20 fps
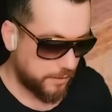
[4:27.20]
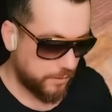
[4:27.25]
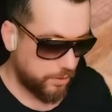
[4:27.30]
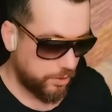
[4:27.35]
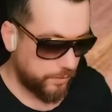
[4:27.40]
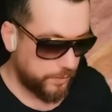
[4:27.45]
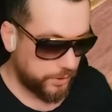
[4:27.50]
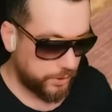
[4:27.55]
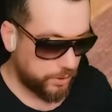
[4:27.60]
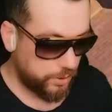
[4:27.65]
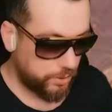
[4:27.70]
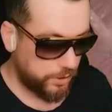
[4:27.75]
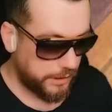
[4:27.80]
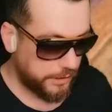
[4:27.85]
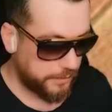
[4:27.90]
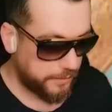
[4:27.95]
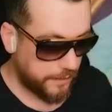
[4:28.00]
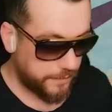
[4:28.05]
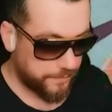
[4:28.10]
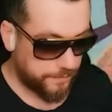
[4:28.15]
Olmadı şöyle
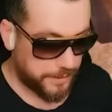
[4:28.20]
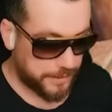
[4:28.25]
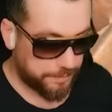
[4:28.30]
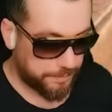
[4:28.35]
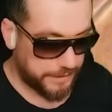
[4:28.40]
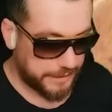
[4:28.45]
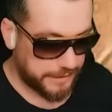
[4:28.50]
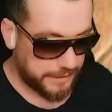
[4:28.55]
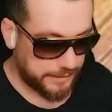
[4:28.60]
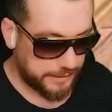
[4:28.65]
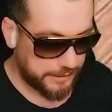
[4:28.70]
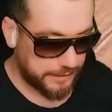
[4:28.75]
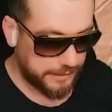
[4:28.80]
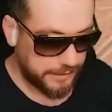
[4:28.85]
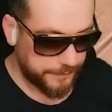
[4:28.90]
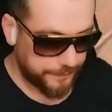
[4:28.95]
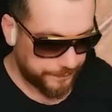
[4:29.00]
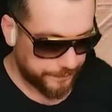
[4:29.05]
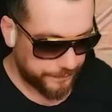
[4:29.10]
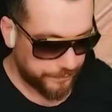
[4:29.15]
etraf bak bir
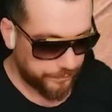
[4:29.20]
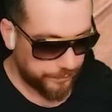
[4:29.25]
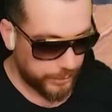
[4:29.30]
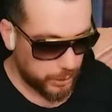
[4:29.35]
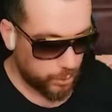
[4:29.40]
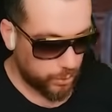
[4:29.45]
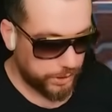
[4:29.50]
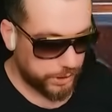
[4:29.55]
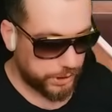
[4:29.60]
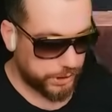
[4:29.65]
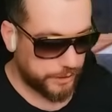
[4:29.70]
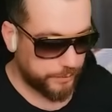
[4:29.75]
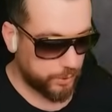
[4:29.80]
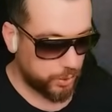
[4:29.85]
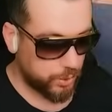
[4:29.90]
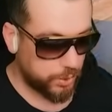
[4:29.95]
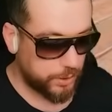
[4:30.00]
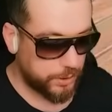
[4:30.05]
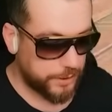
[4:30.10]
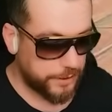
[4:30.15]
katlı. Bir dolaşalım.
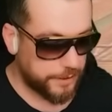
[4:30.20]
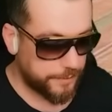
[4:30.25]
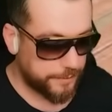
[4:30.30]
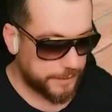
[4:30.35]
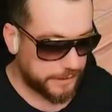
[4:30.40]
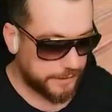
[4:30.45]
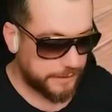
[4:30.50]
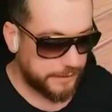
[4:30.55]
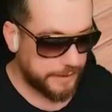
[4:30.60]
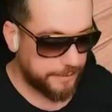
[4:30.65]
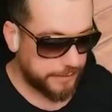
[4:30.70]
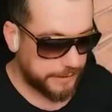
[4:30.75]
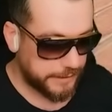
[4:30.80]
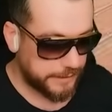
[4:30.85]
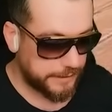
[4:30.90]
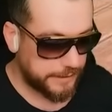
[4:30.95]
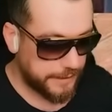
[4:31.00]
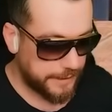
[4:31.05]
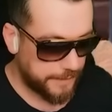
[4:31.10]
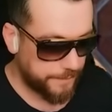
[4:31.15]
Şu loot'a da bakacağım
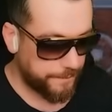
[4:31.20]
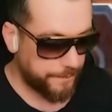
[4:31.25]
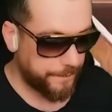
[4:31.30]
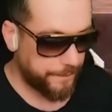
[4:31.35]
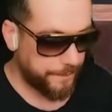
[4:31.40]
seriden.